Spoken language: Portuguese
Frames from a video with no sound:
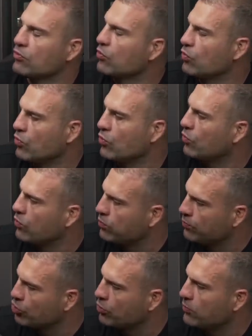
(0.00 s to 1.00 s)

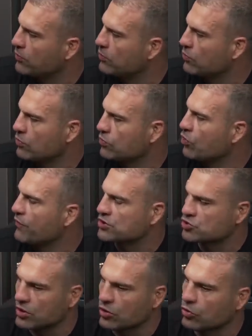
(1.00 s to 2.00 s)
Eu, eu, eu
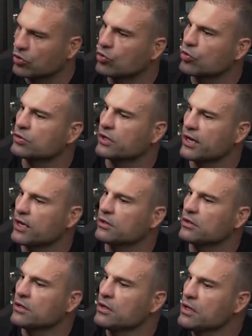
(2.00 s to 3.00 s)
converso com vários contatos,
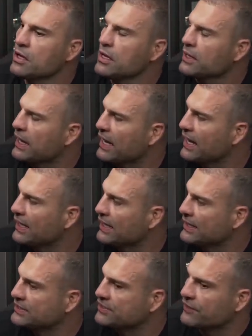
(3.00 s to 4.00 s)
ele. Cara, a
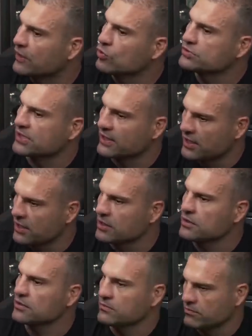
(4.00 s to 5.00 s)
gente se fala no
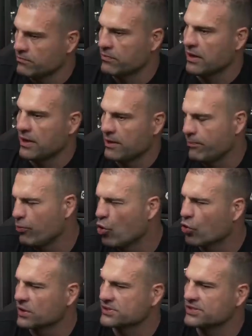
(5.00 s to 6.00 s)
Instagram, é,
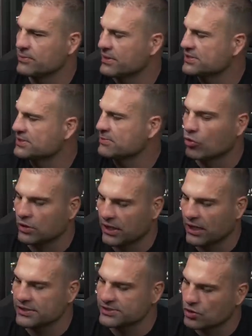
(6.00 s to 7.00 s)
pouco assim, mas sempre quando
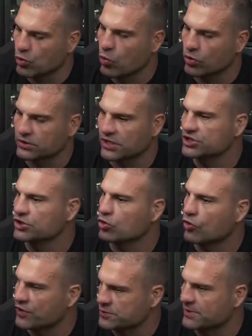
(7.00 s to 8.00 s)
a gente se encontra, a gente
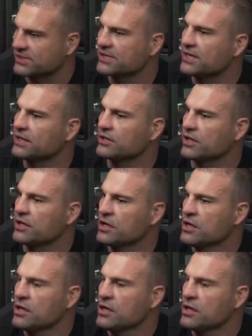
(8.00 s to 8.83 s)
conversa bastante.